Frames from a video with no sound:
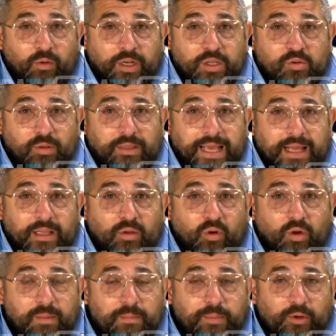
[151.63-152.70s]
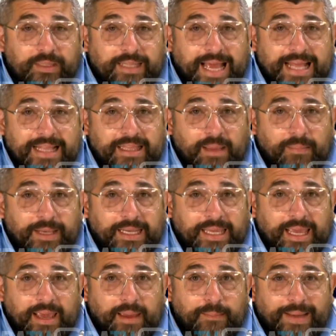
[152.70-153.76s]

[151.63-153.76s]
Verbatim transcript: risultato importante perché